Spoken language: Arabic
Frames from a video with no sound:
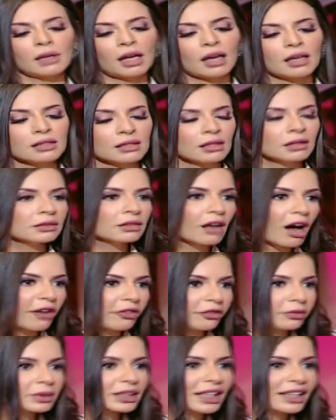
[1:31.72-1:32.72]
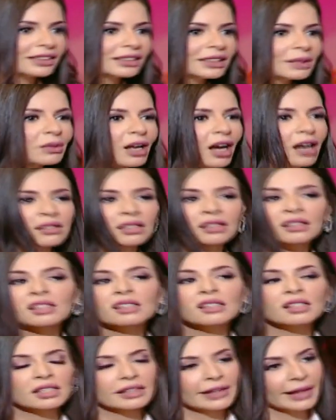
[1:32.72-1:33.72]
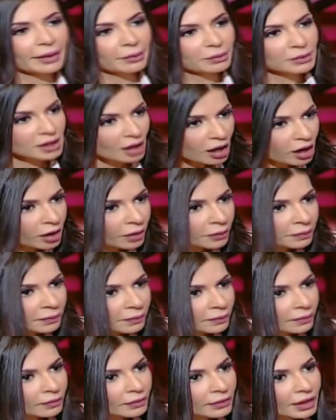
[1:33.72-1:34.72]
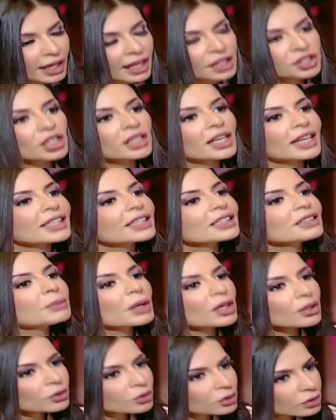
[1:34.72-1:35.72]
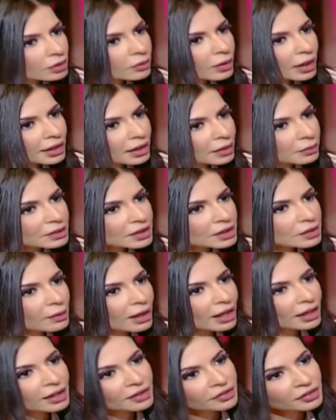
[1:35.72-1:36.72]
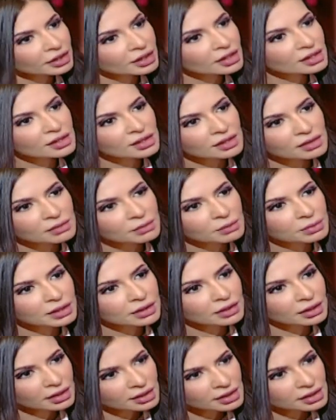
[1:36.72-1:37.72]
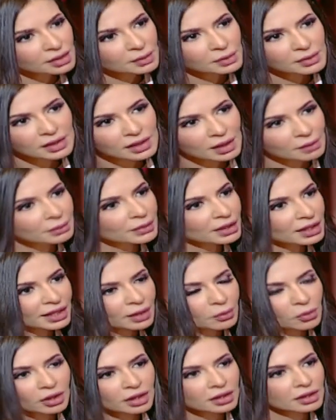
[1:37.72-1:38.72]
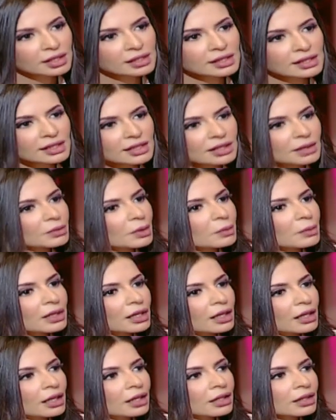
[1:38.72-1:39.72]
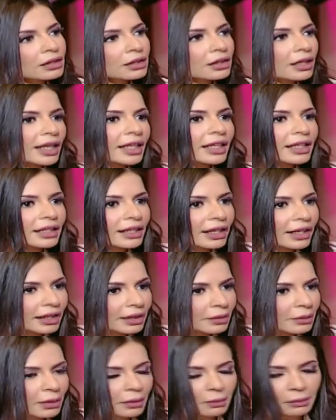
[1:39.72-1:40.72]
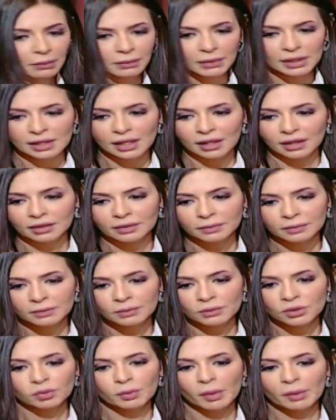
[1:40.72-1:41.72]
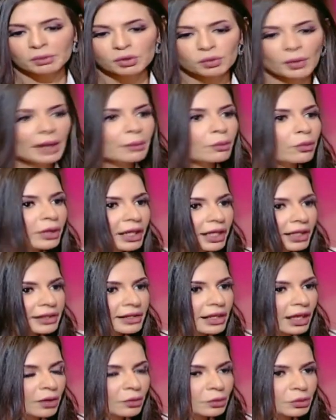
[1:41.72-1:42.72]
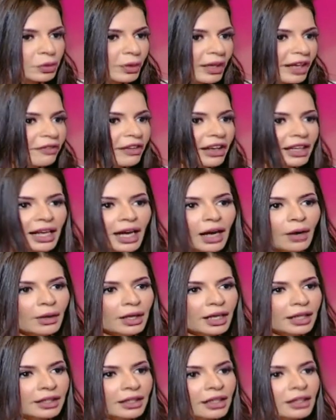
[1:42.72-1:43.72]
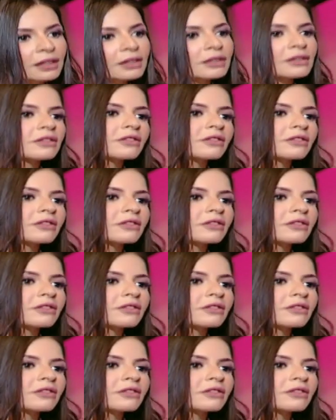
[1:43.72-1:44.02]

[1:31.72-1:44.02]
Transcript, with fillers: بلحظات ضعف بتعدي بلحظات استسلام صح عشان اكيد برضو واحنا بيسمعنا في ناس صح. بتحس بالذنب ان هي ممكن تستسلم طب انا انا كده يعني مثلا مش مش بحب ولادي او مش بخاف على اللي حواليا